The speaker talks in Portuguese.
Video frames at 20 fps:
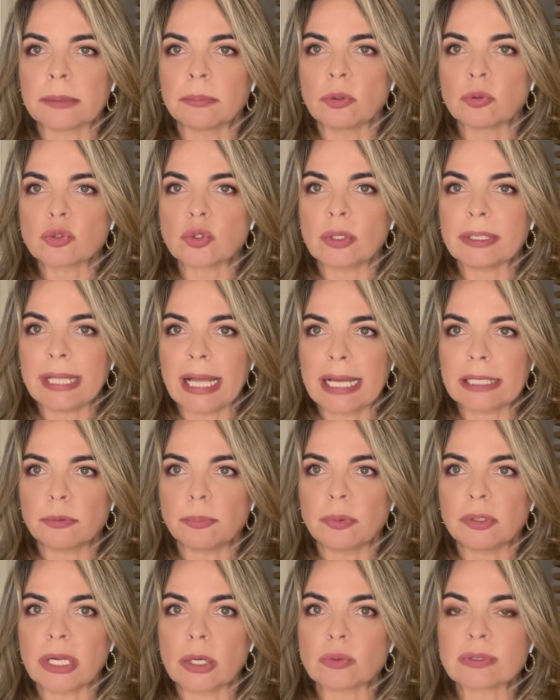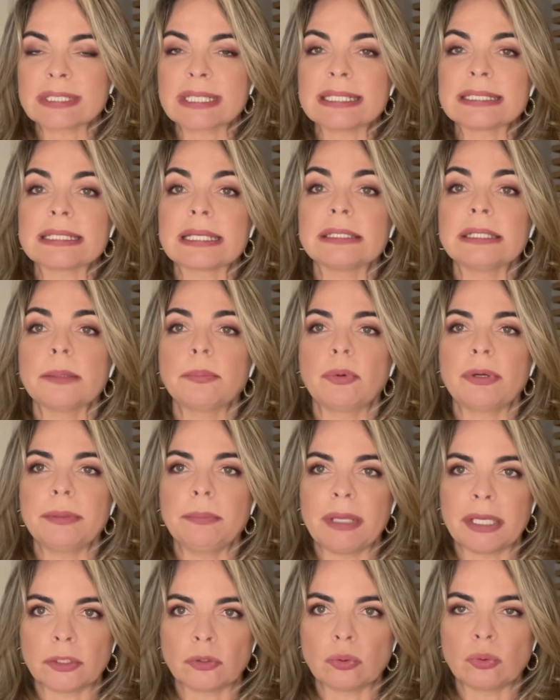Bolsonaro por ausência em
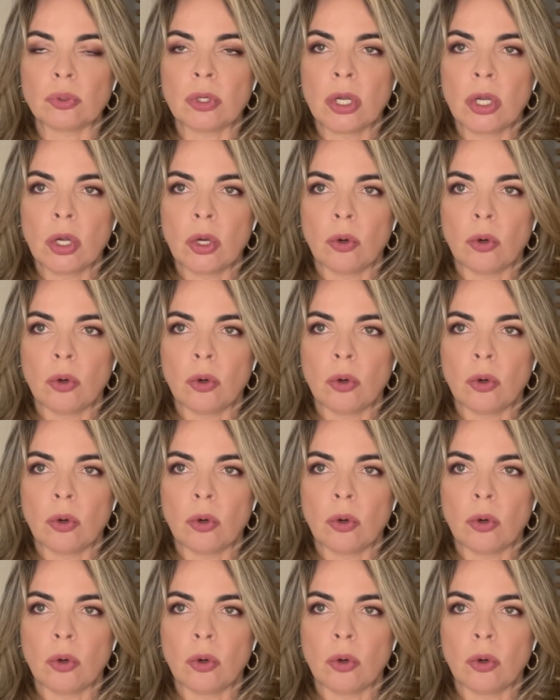depoimento.